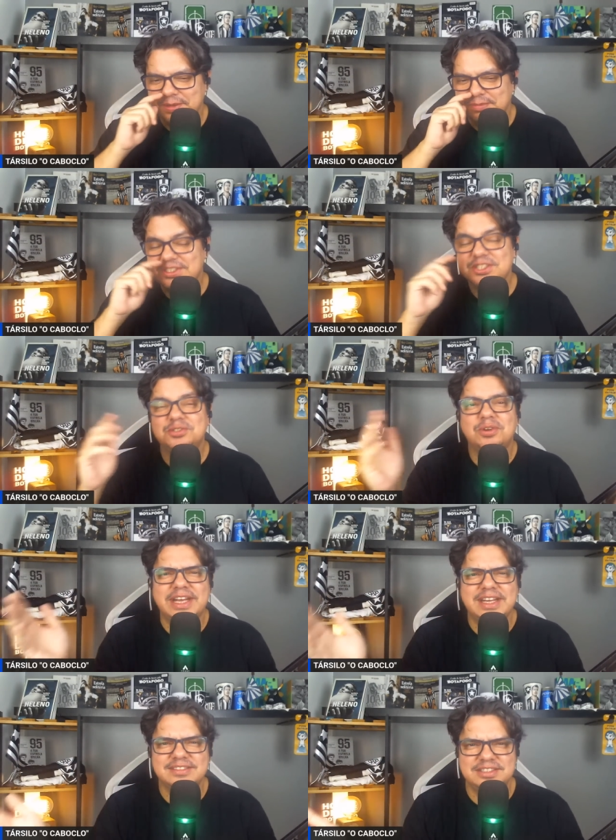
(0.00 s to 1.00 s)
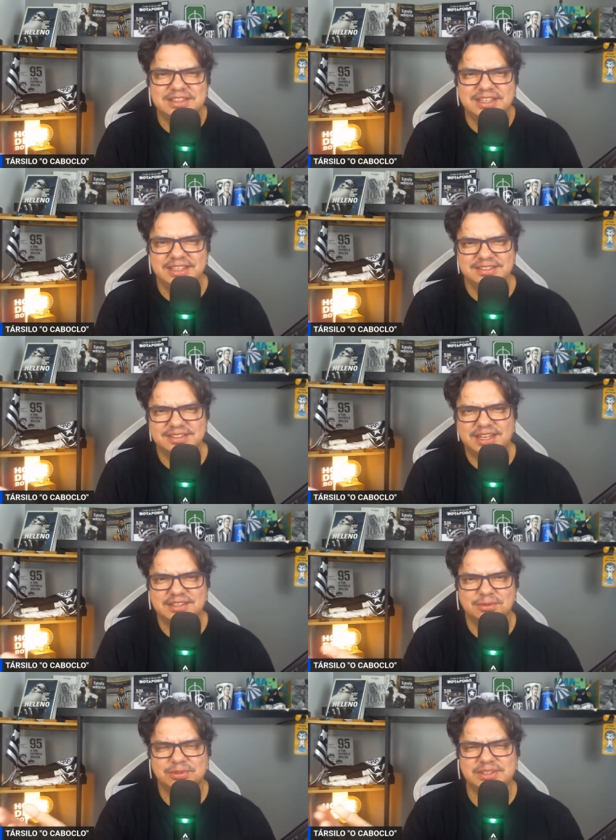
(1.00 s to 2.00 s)
Mas que história é essa de 13,
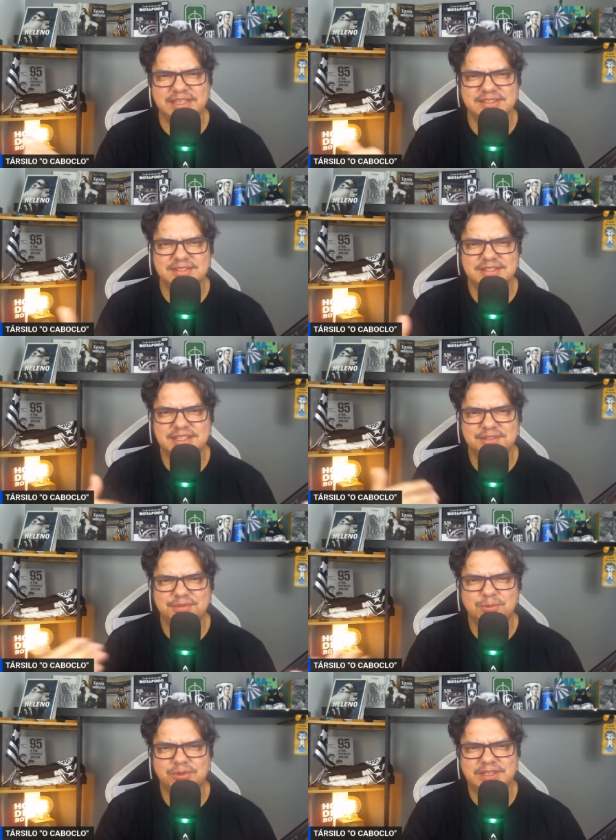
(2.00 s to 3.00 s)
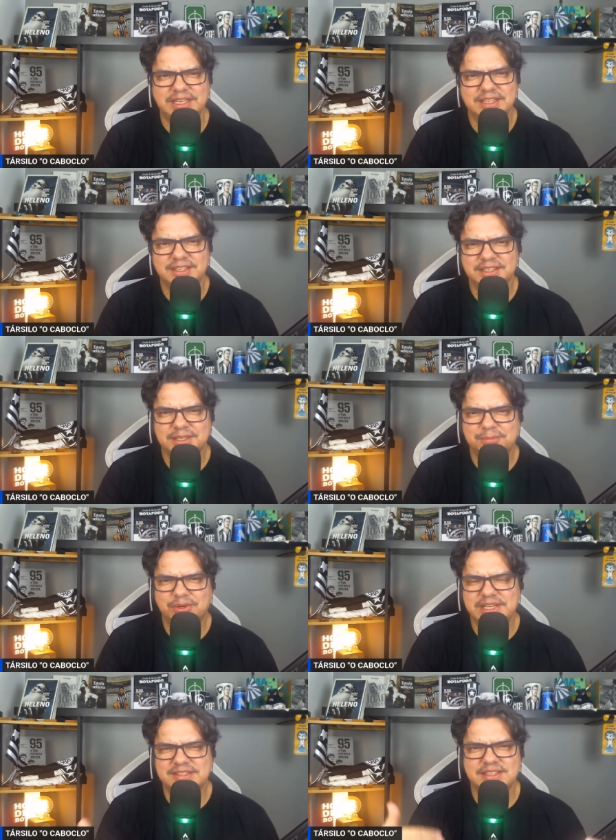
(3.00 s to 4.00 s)
Tarsilo? 13 significa o quê?
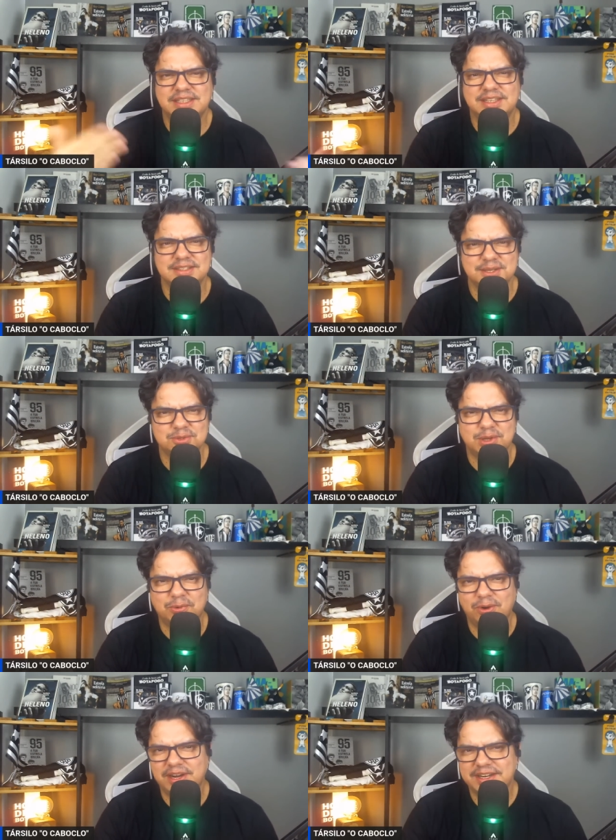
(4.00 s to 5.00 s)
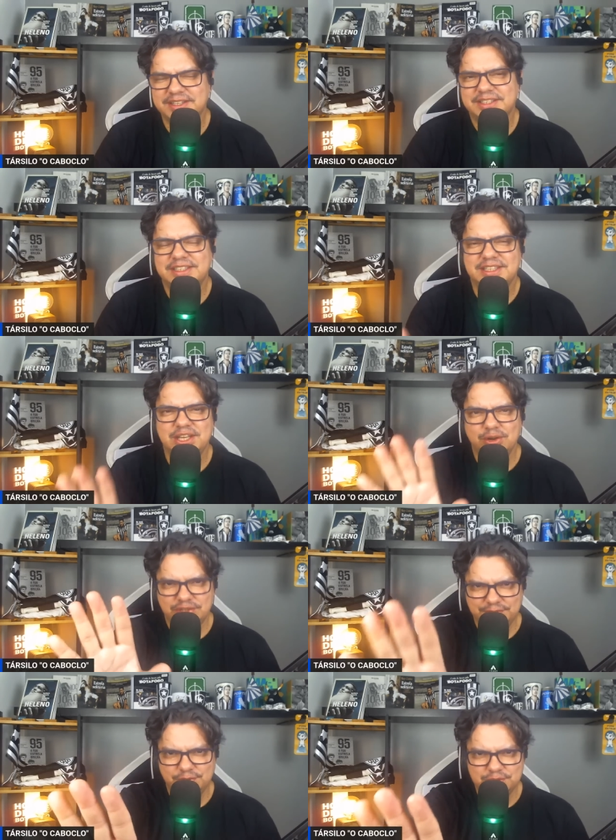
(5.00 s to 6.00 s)
Por que, que você está trazendo isso agora? Eu
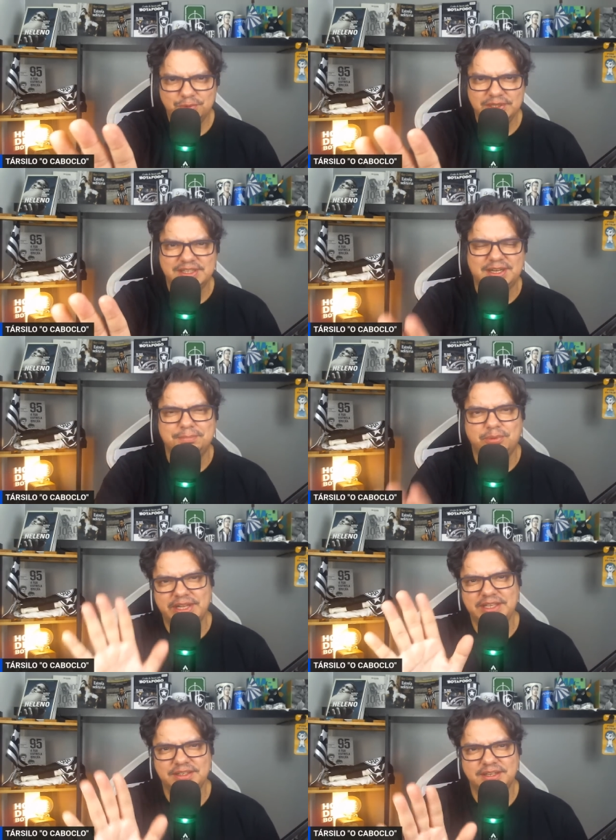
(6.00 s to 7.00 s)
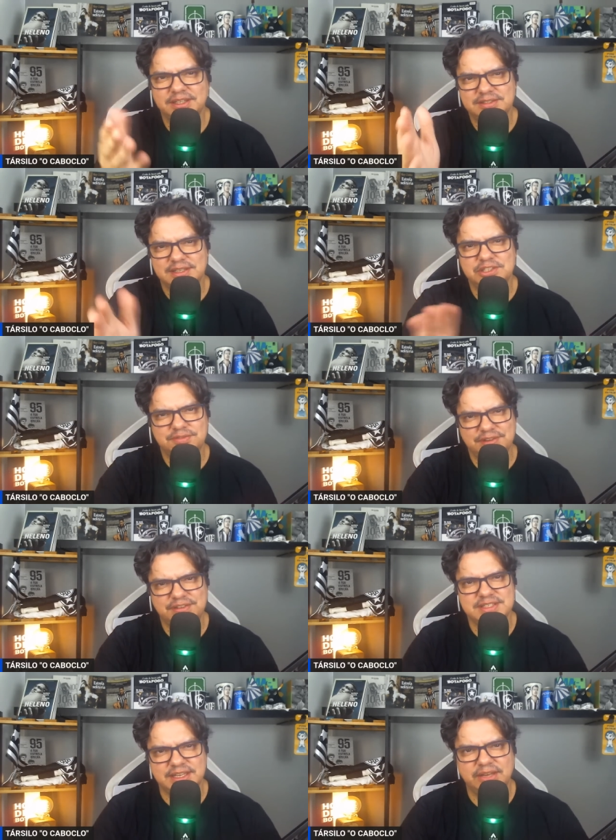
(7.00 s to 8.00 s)
já vou te contar. Porém, antes a gente vai
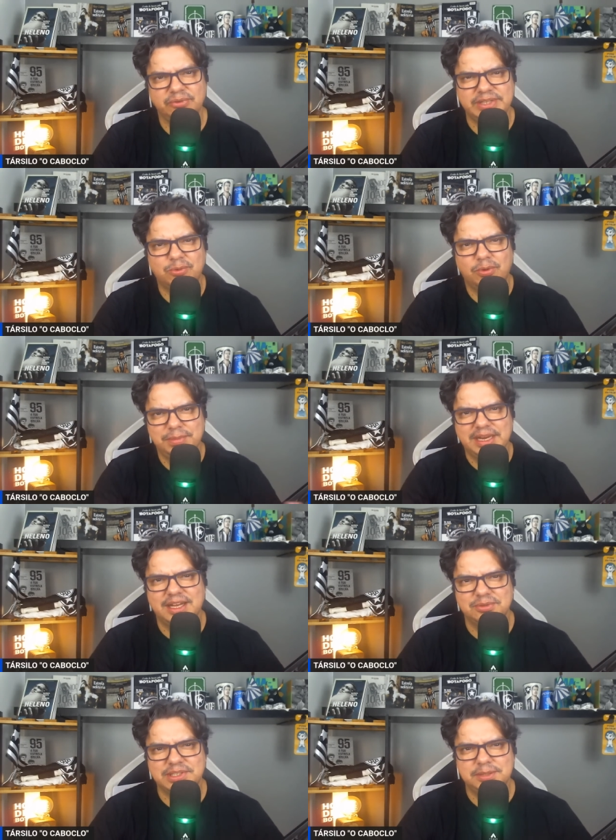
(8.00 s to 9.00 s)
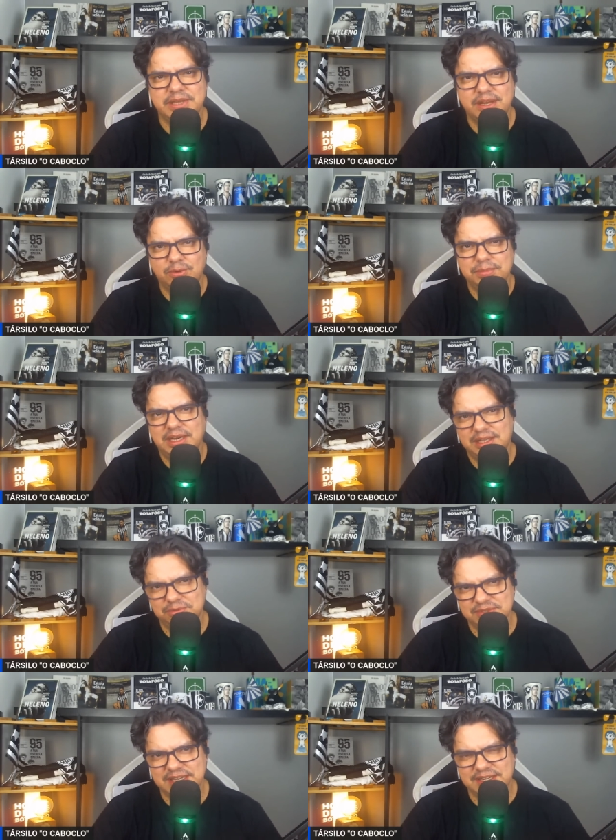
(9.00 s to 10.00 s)
fazer aquilo que é combinado aqui, porque combinado
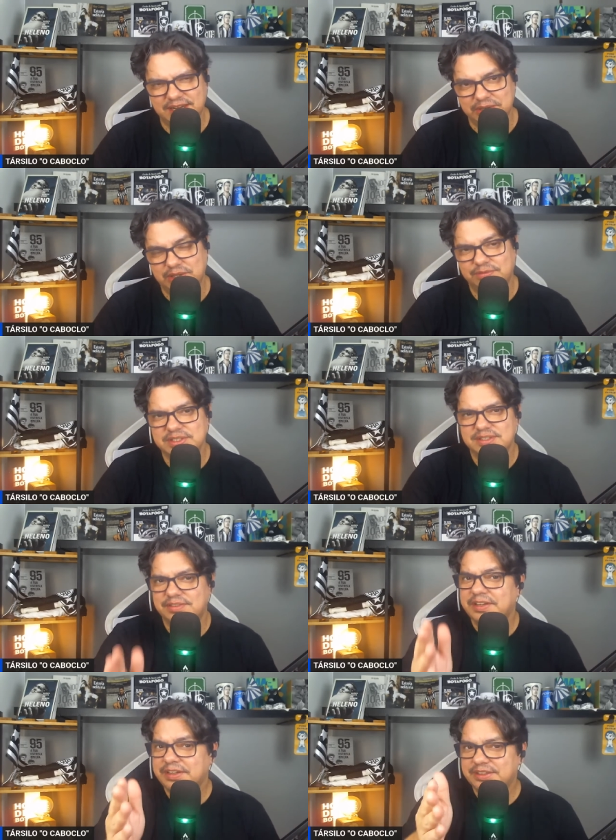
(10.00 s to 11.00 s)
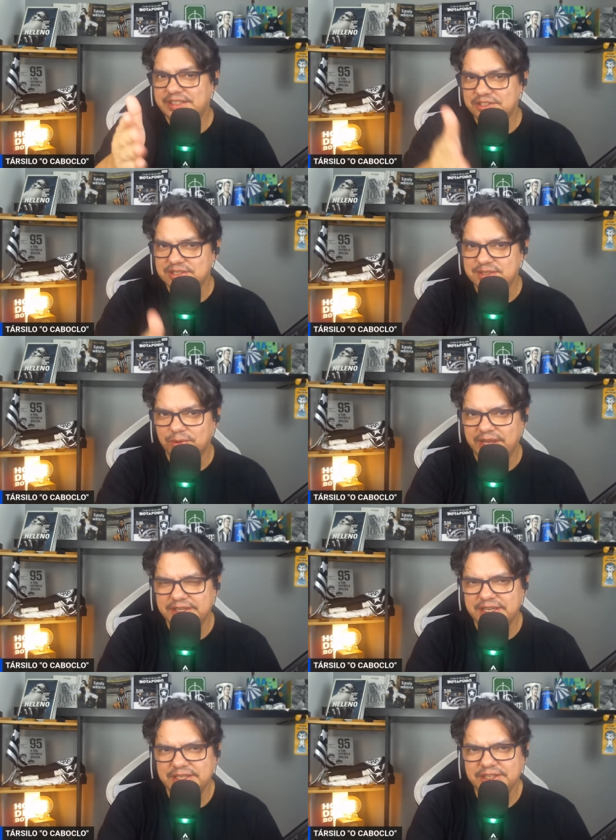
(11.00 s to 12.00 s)
não sai caro. Então você deixa seu
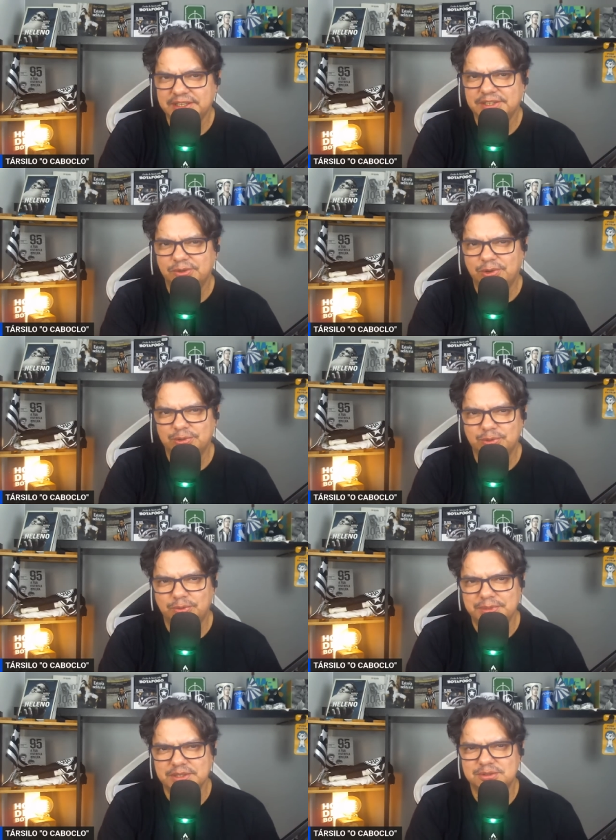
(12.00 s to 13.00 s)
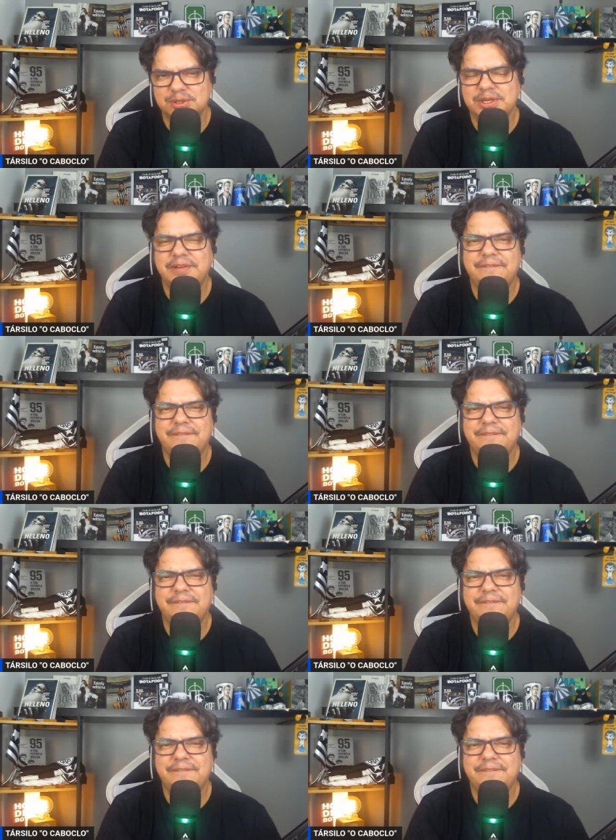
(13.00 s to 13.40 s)
like aí logo no começo.